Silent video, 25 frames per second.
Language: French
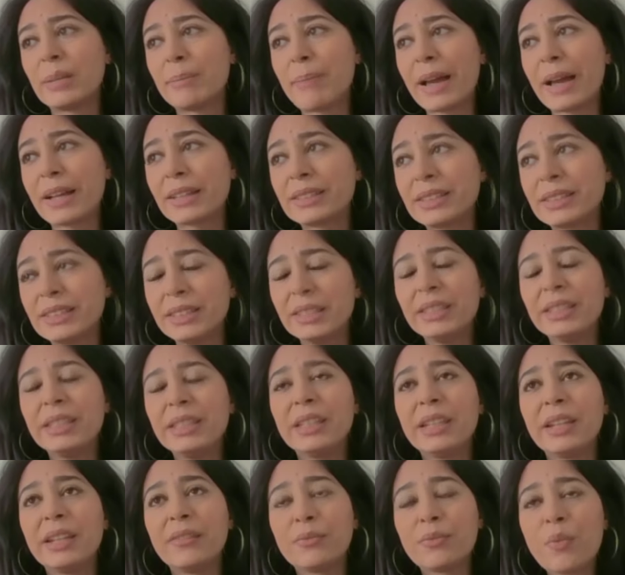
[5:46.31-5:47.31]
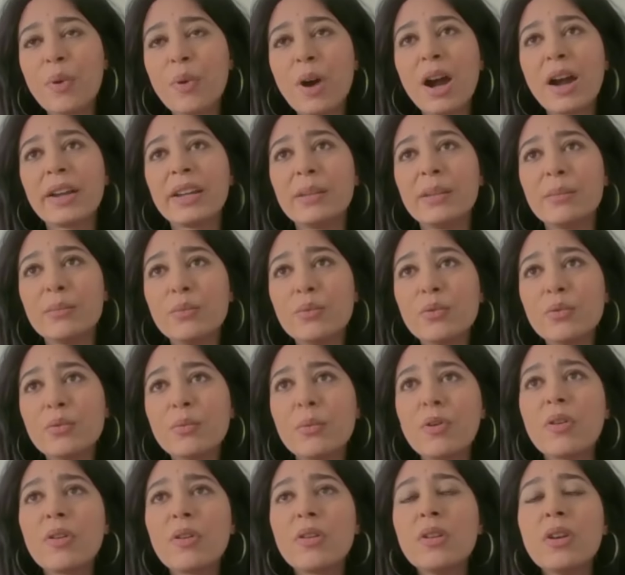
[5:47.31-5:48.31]
partis, les voix, les
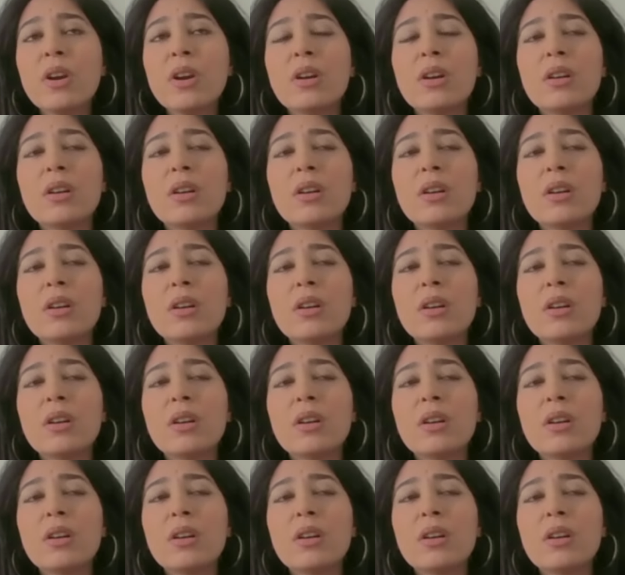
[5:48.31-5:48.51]
mouvements